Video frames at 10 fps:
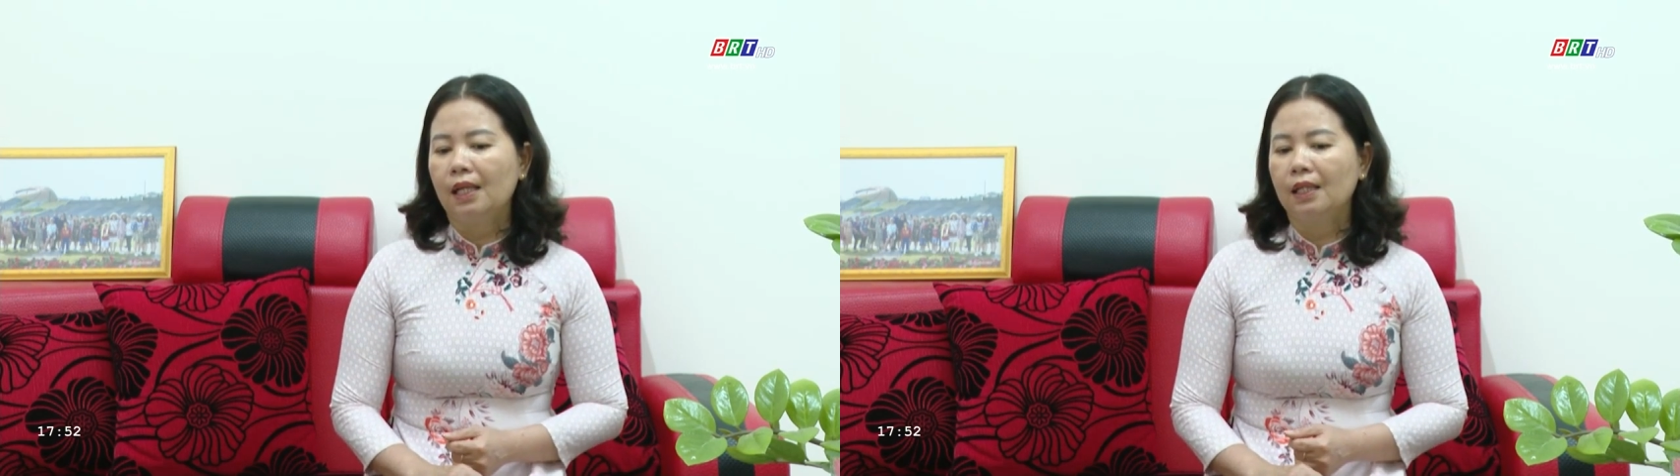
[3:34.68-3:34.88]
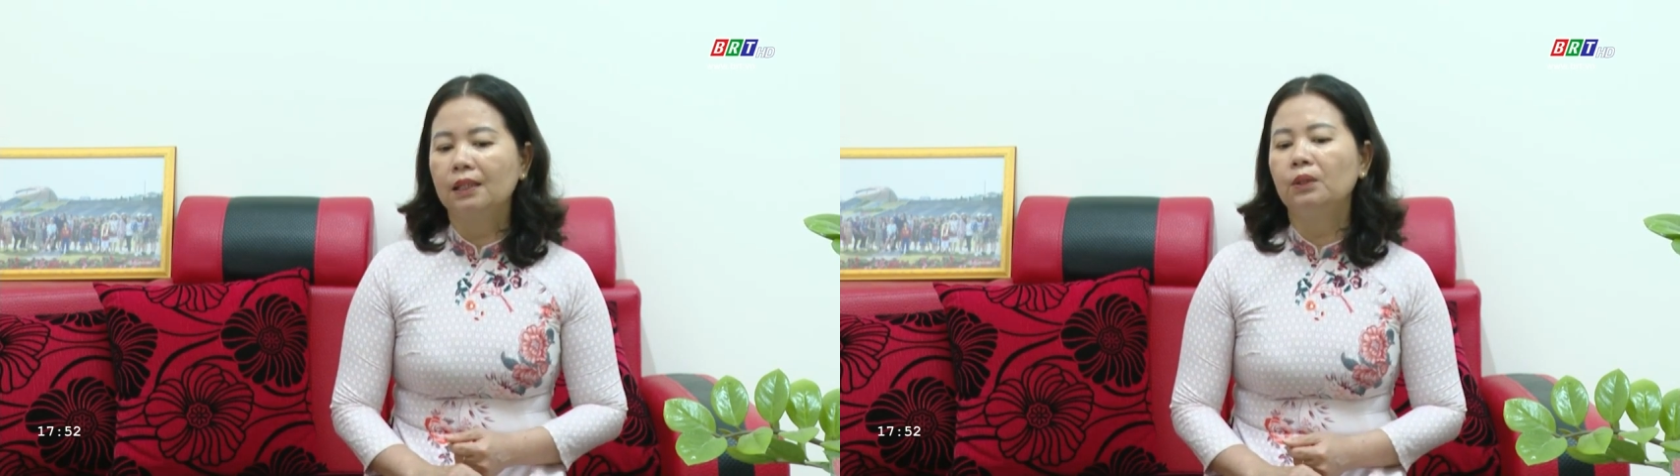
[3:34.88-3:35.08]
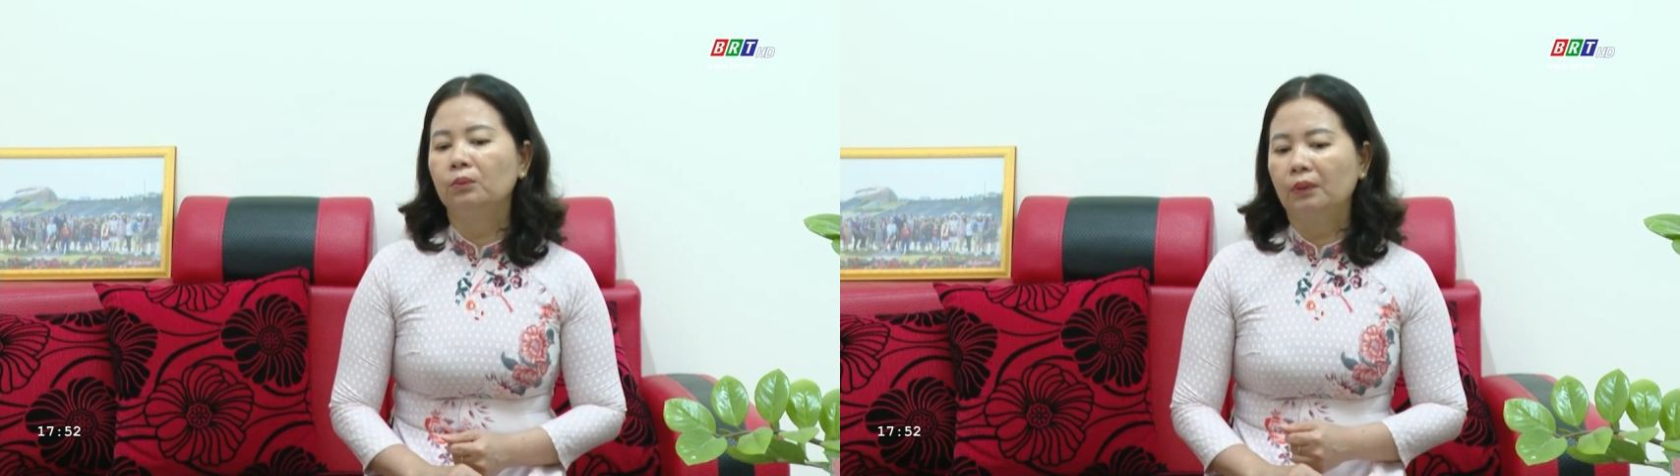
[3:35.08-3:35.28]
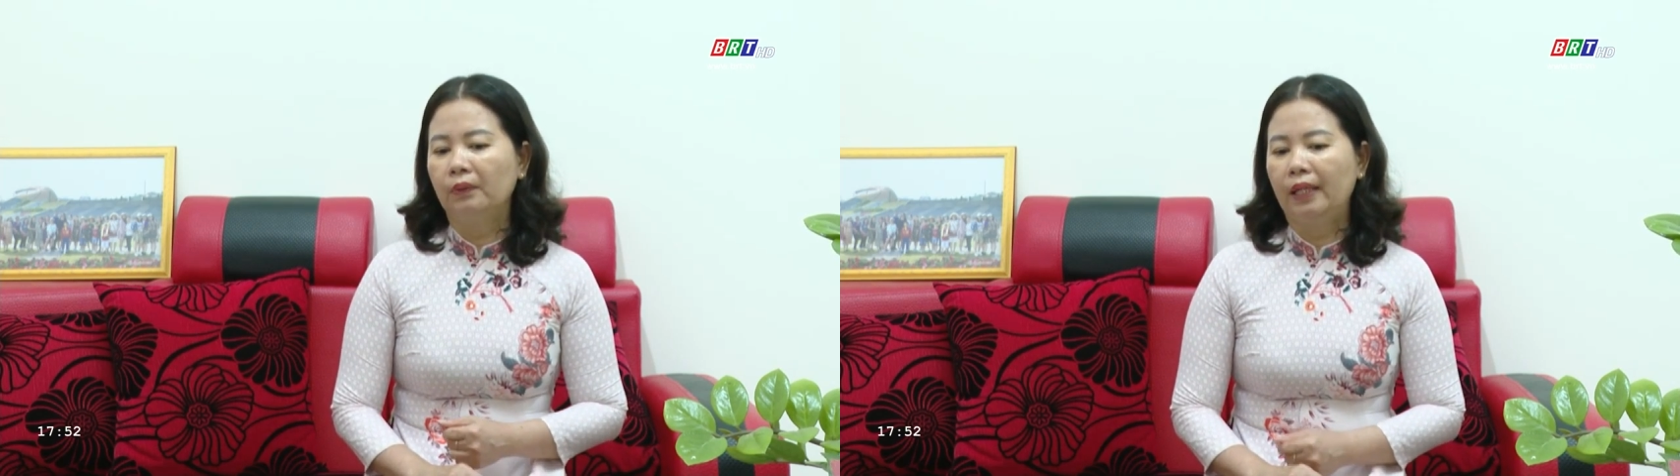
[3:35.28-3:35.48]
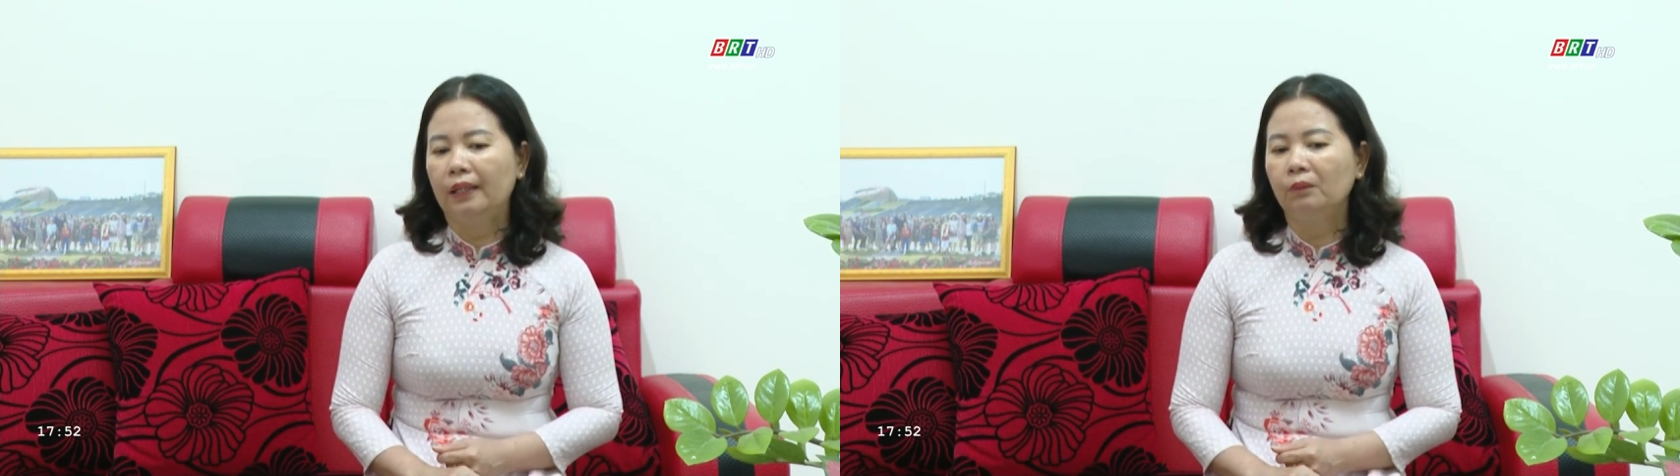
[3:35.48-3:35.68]
ứng dụng công
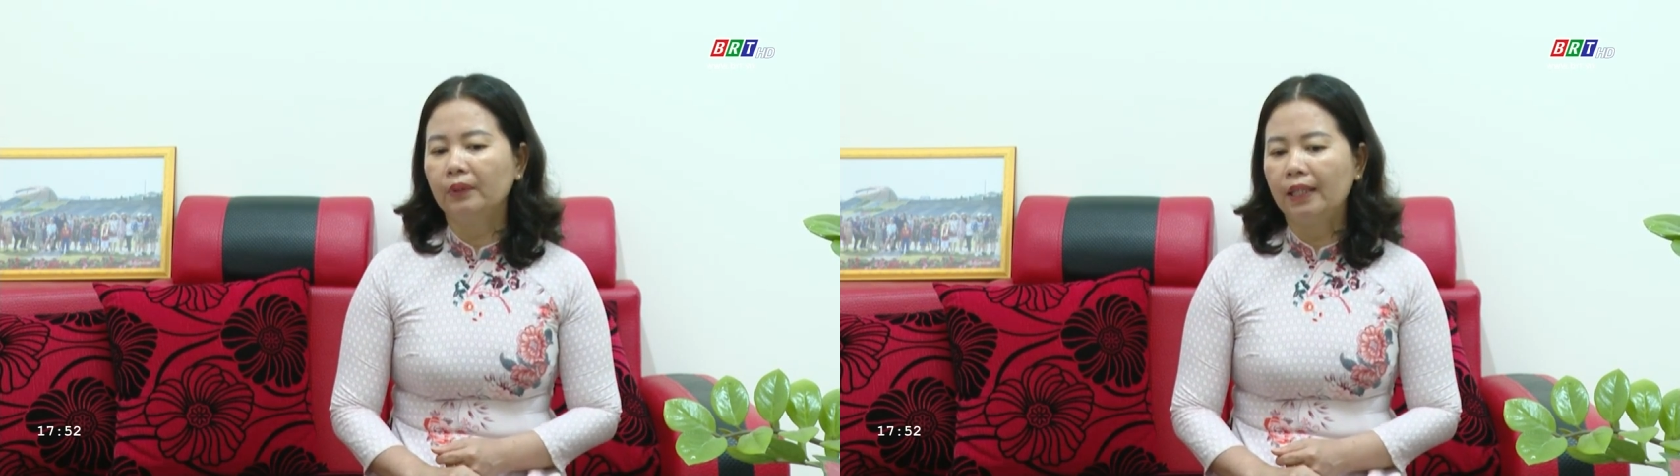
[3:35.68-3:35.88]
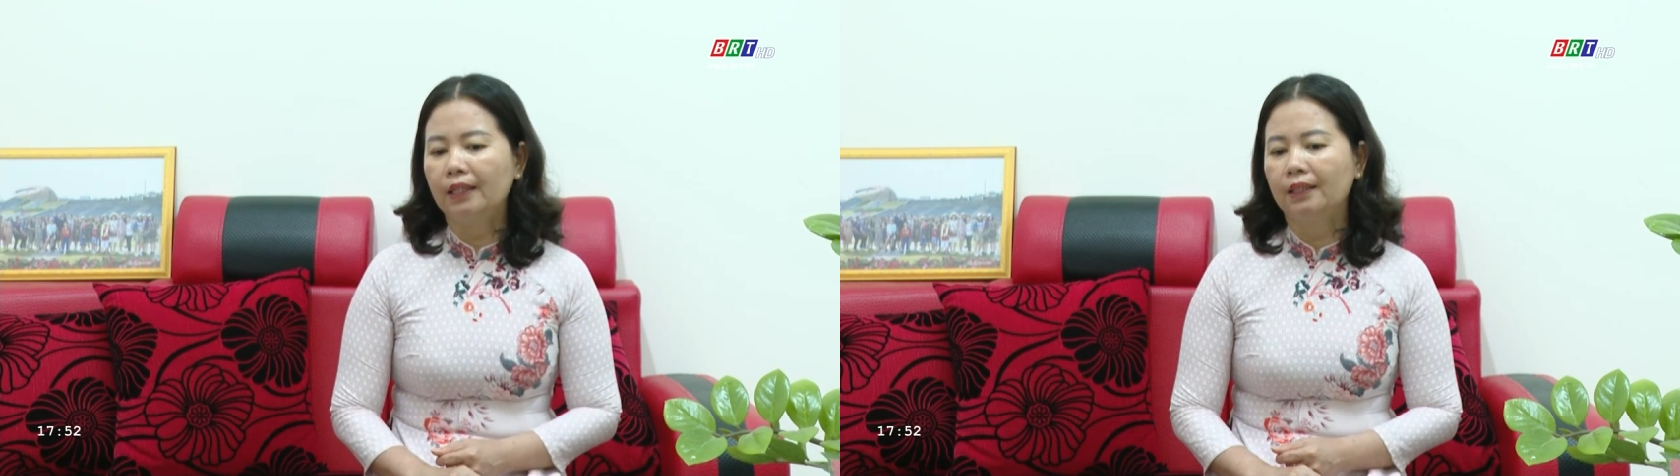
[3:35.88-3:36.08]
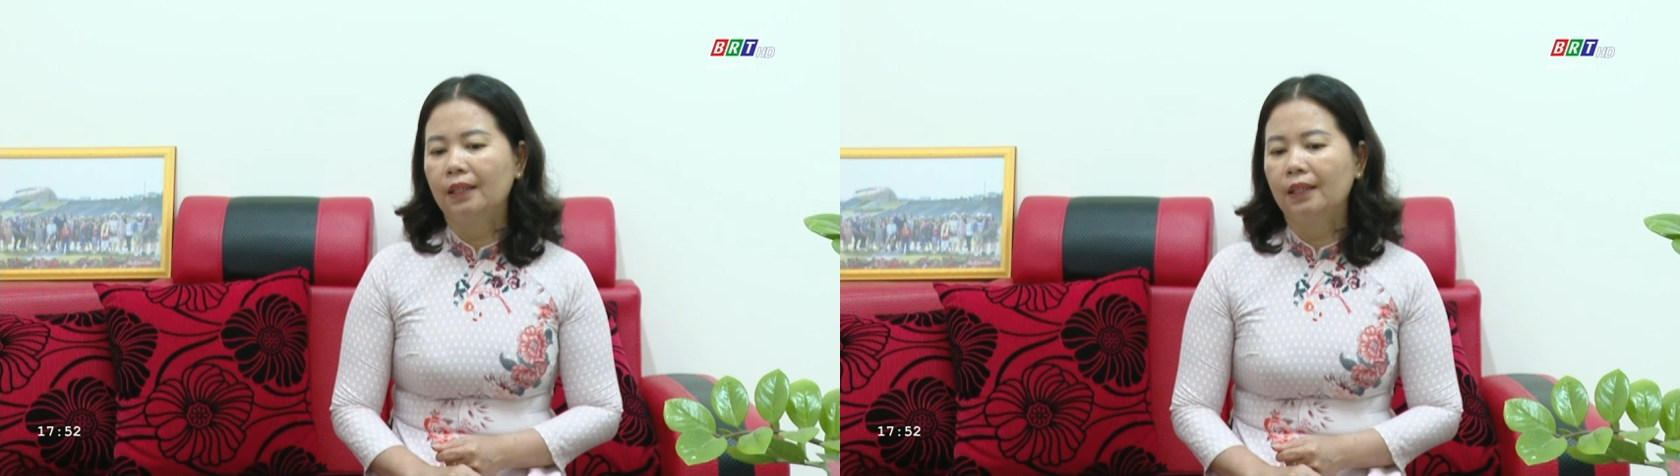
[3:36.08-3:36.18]
nghệ thông tin